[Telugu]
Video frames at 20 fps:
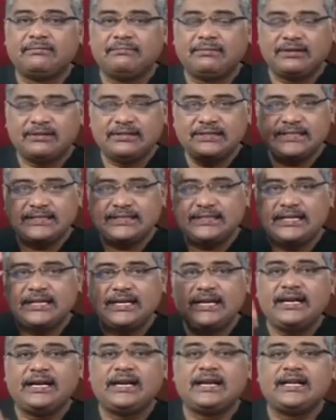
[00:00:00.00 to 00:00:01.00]
మనం చేసిన
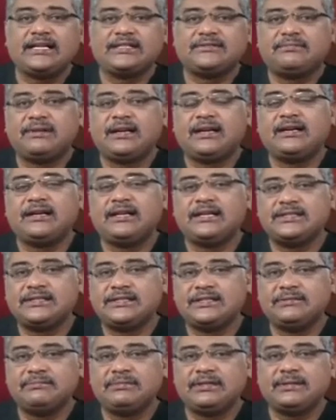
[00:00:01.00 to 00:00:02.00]
హెయిట్
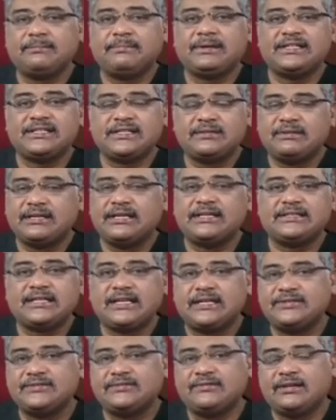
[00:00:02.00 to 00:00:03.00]
ట్రాన్స్ప్లాంటేషన్ మీద ప్రెజర్ పడే
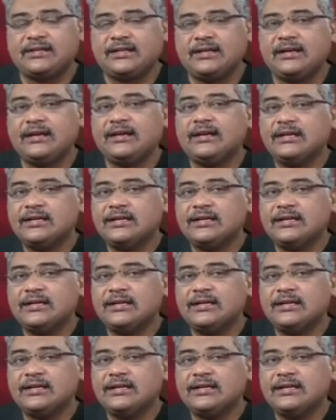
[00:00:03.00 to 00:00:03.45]
ఛాన్స్ ఉంటుంది